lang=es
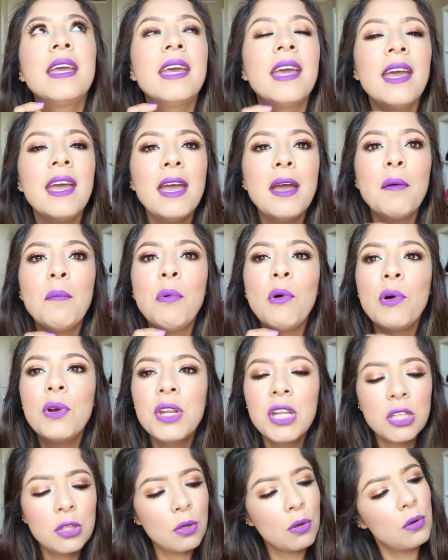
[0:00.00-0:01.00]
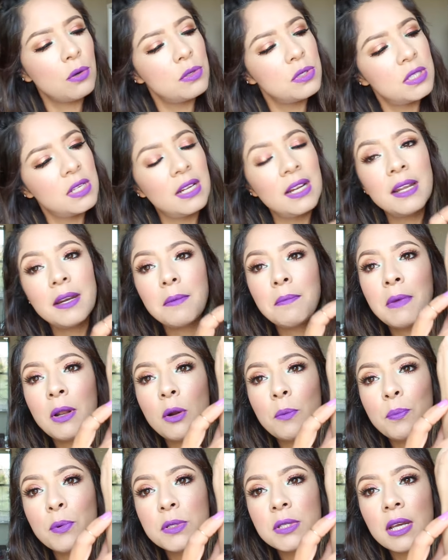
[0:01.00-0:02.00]
Qué bonito concealer, me
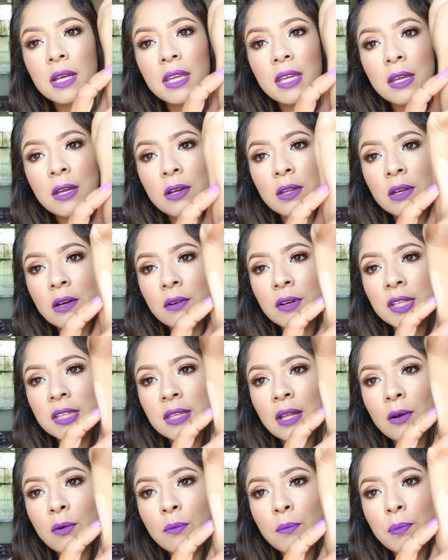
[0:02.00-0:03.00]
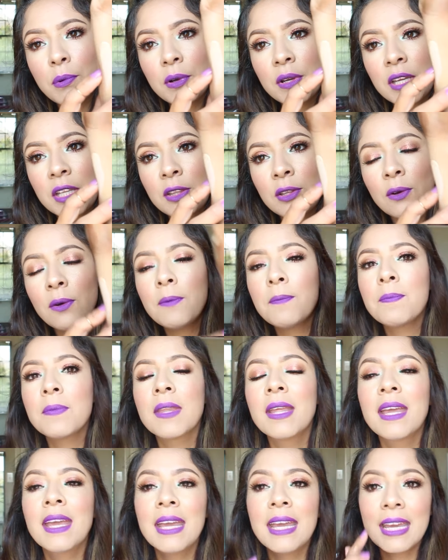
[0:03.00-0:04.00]
lo puse aquí y ahorita un poquito.
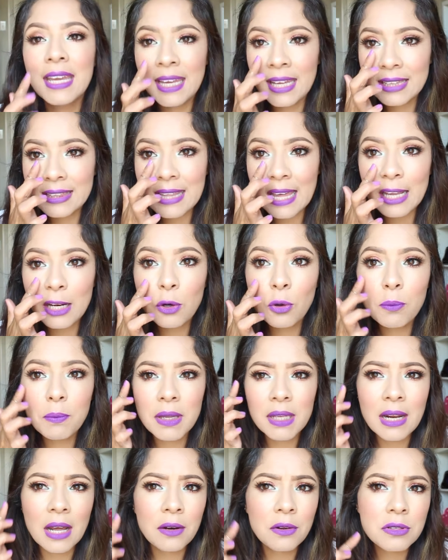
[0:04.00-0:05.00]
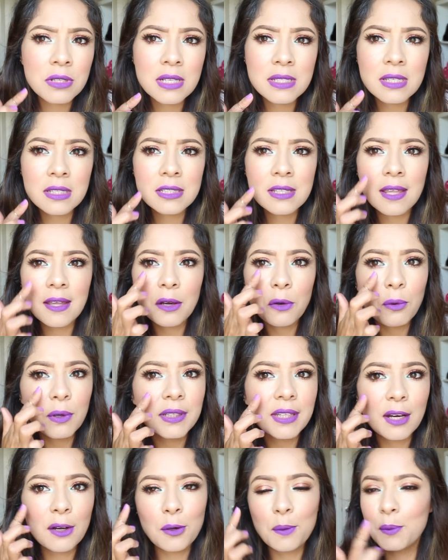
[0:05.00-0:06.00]
Y te ilumina, no sé si se den
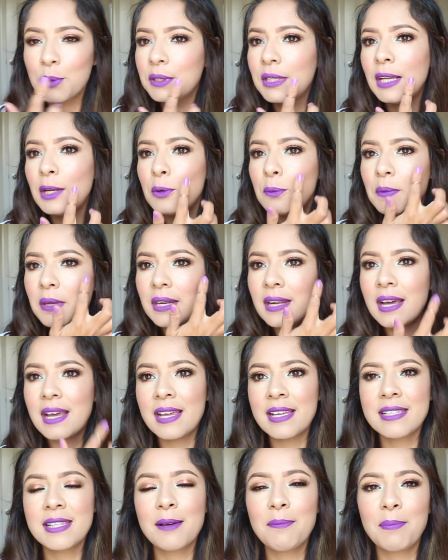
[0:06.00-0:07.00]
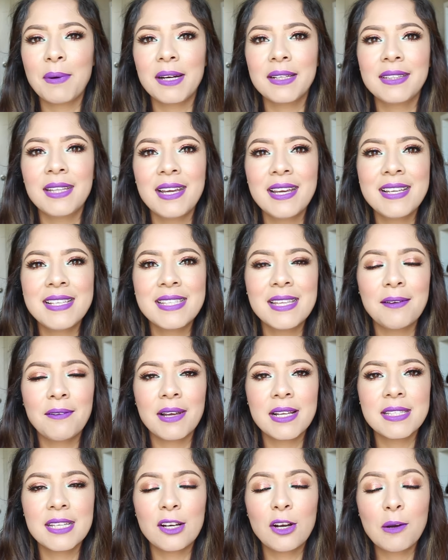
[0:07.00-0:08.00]
cuenta cómo te ilumina esa parte y se
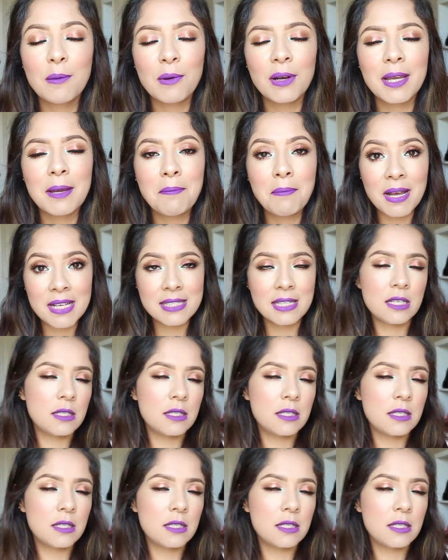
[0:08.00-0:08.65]
ve así como que más